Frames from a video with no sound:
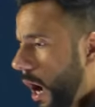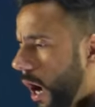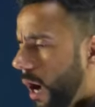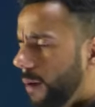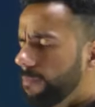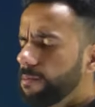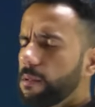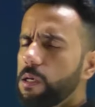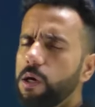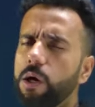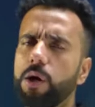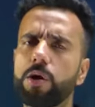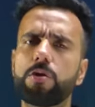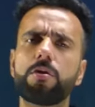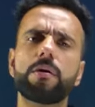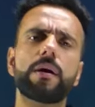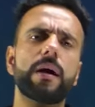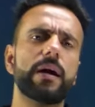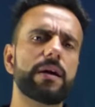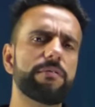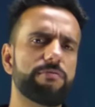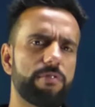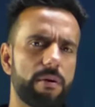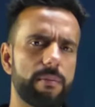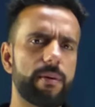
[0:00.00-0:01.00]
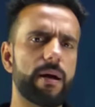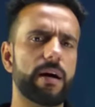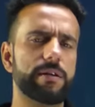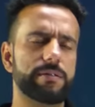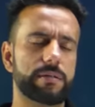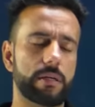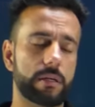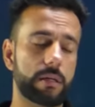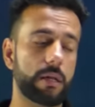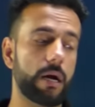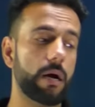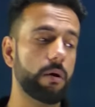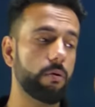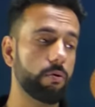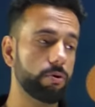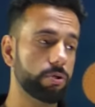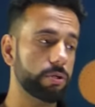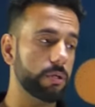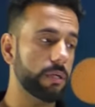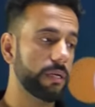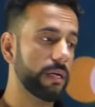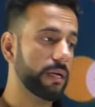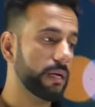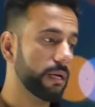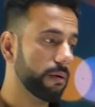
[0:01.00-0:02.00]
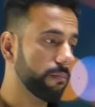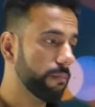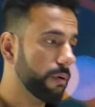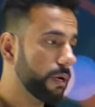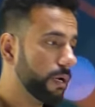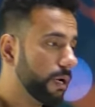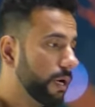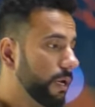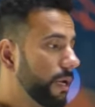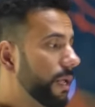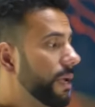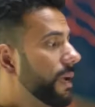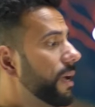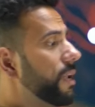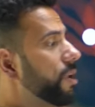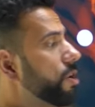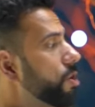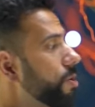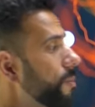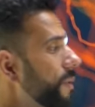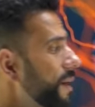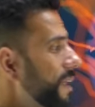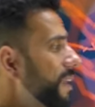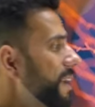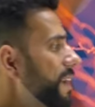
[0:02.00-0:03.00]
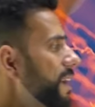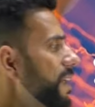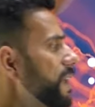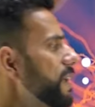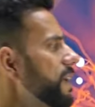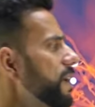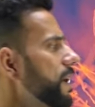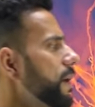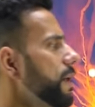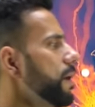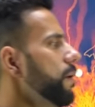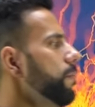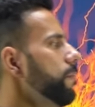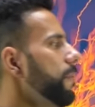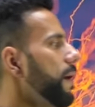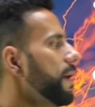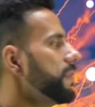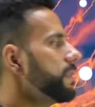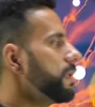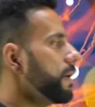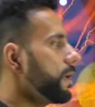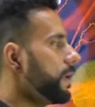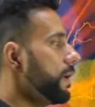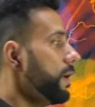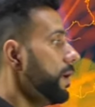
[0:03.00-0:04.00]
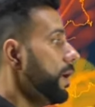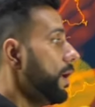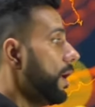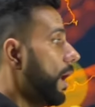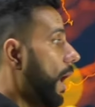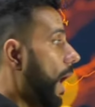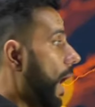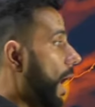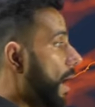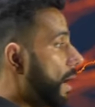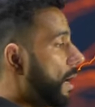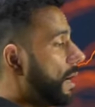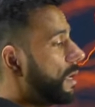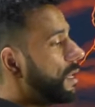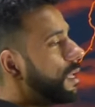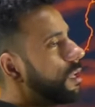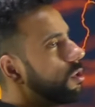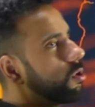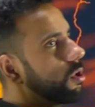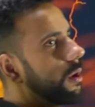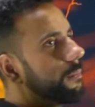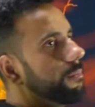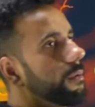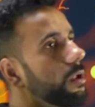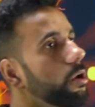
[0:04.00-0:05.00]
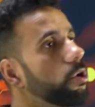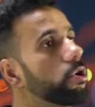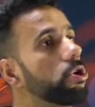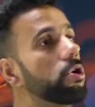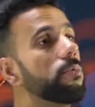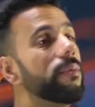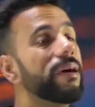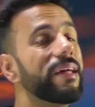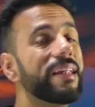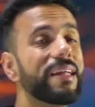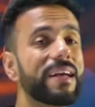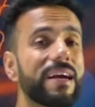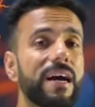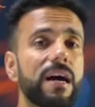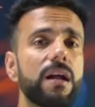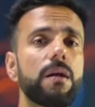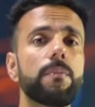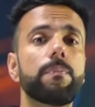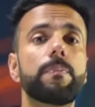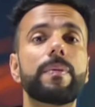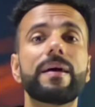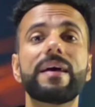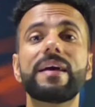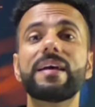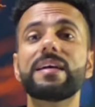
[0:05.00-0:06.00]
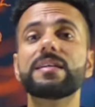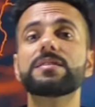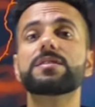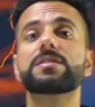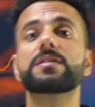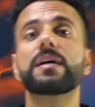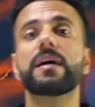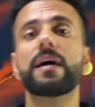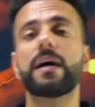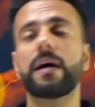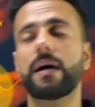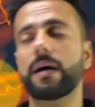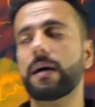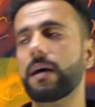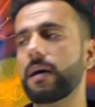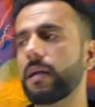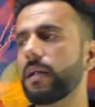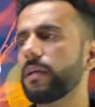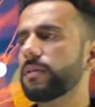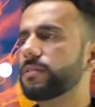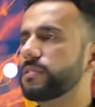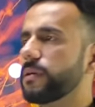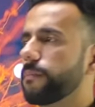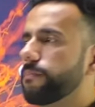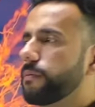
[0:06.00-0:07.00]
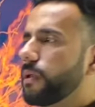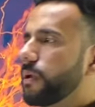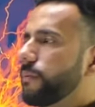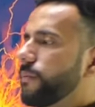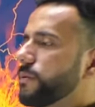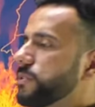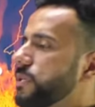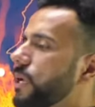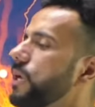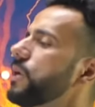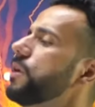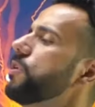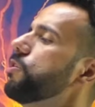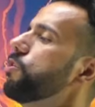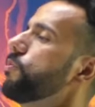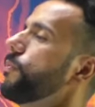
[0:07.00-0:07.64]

अब थियोरी तो कहीं से भी आ सकता है क्वेश्चन एक नंबर का लेकिन न्यूमेरिकल की अगर हम बात करें अगर ये चैप्टर न्यूमेरिकल बेस्ड है अगर इस चैप्टर में से ही